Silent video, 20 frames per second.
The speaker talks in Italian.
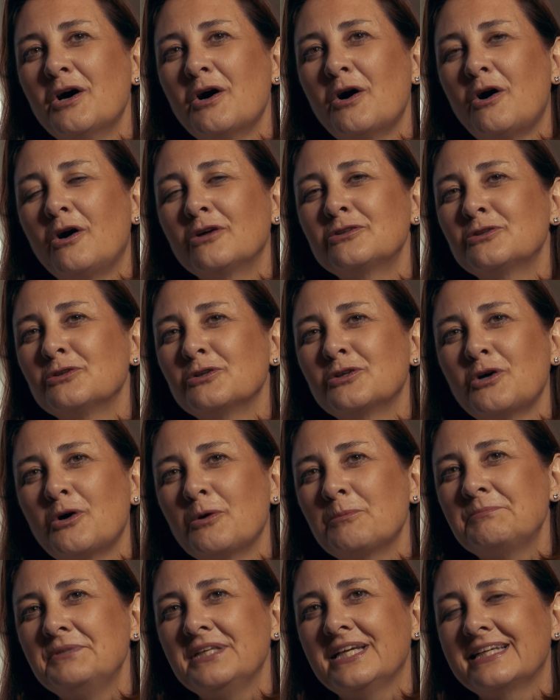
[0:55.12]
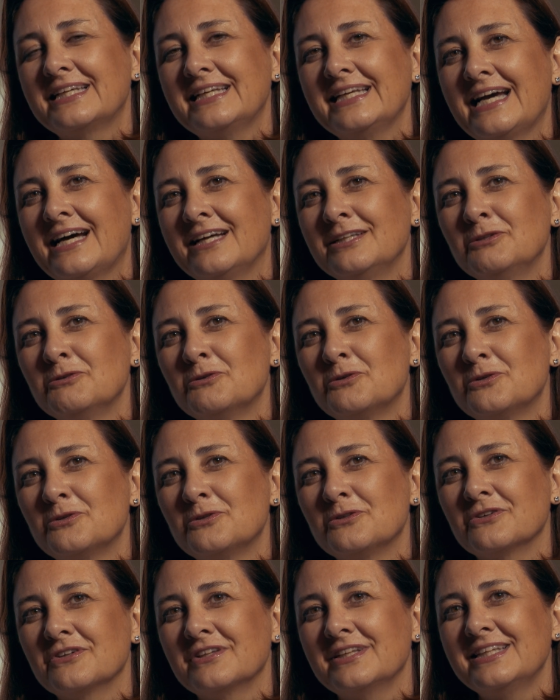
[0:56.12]
otto coppie che
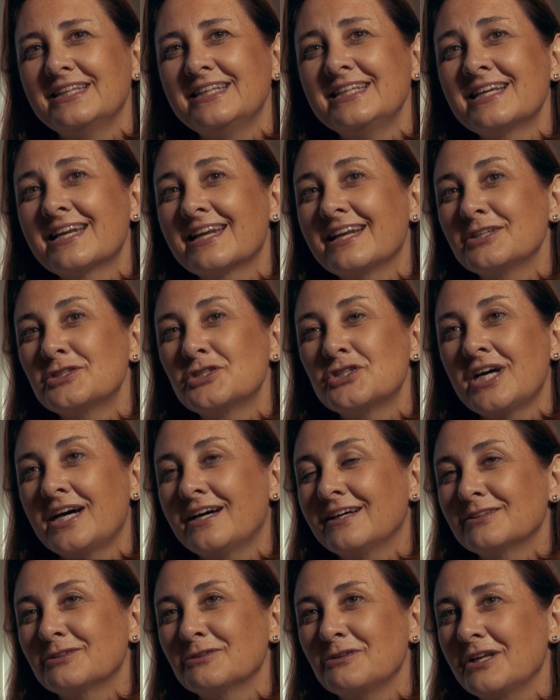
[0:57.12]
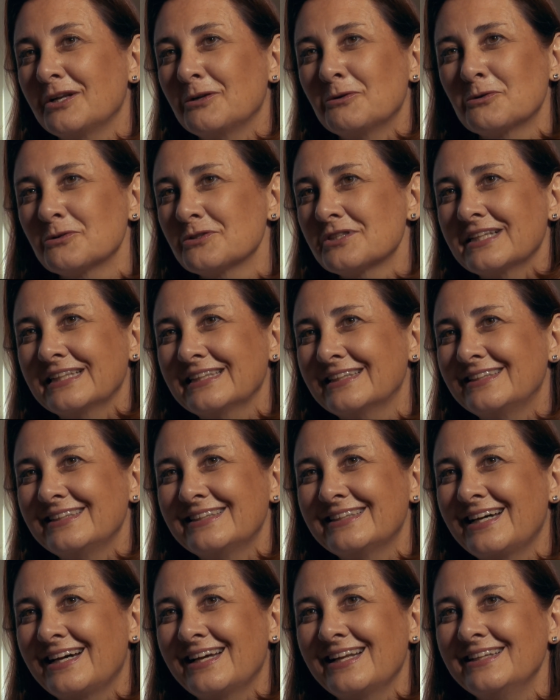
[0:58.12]
hanno irraggiato la loro
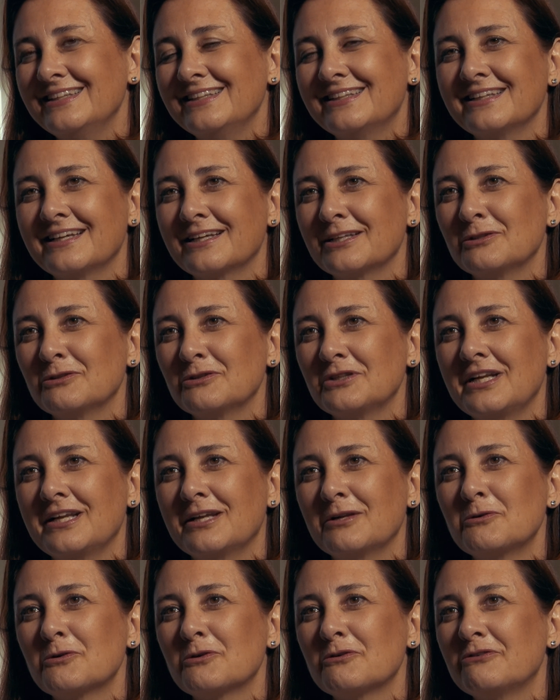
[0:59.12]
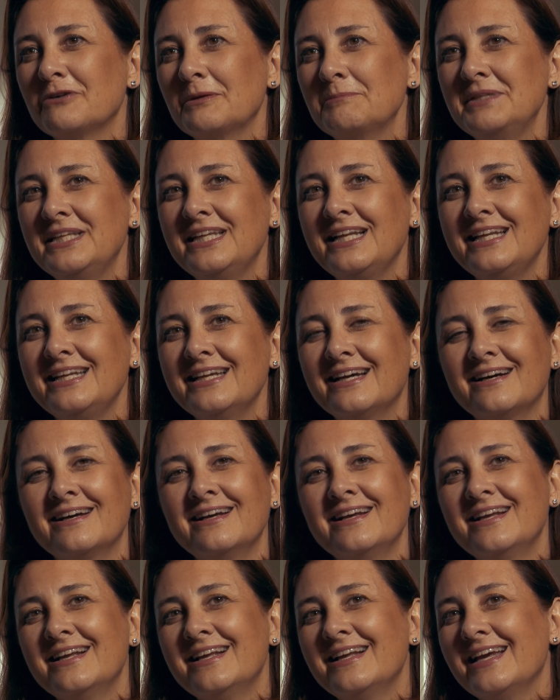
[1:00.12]
santità all'interno della loro famiglia
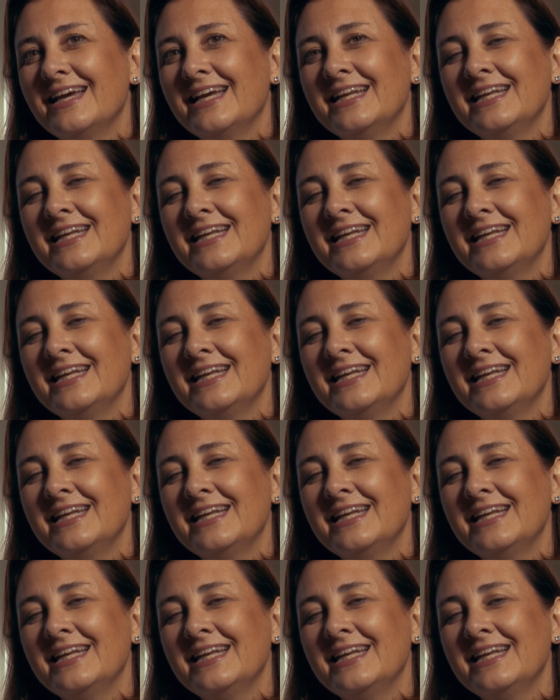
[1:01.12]
e